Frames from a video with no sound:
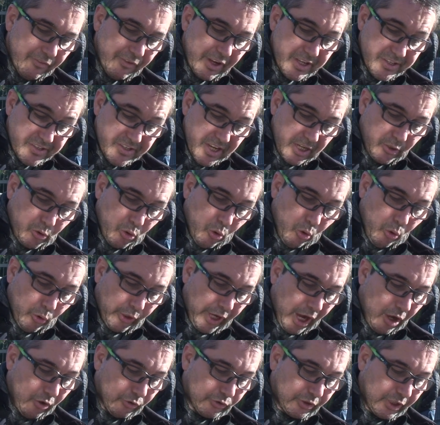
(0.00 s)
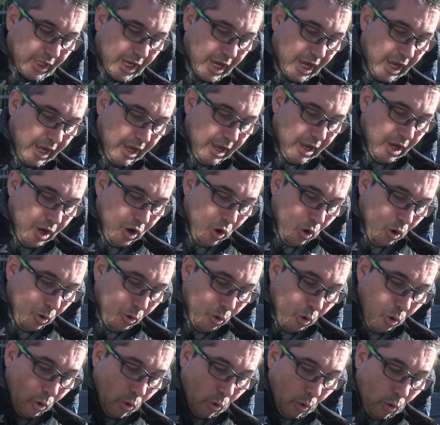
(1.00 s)
27,41
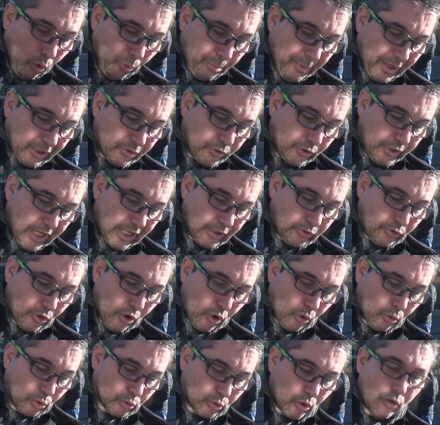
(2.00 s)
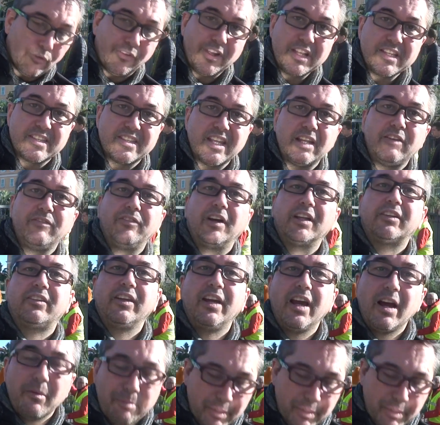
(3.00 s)
euros par donateur contre 27,21